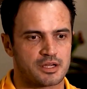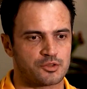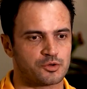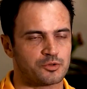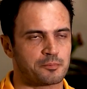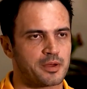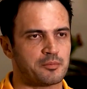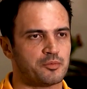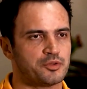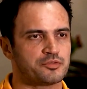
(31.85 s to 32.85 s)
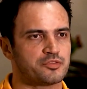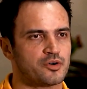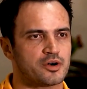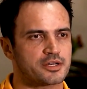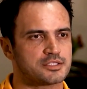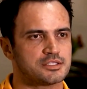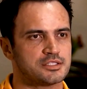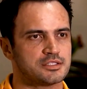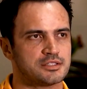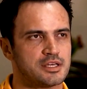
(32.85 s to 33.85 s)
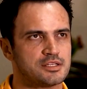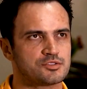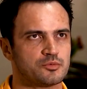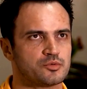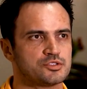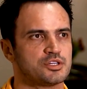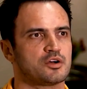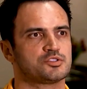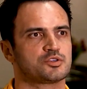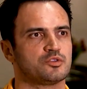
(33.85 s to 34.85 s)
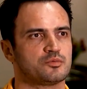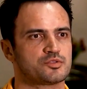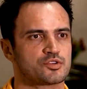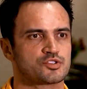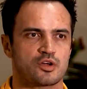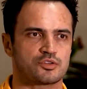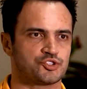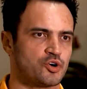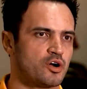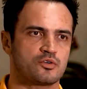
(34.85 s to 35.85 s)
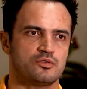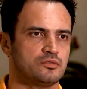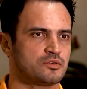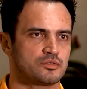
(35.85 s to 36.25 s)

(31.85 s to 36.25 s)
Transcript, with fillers: A dor no pé é muito forte, desde o Mundial de Clubes eu só jogo.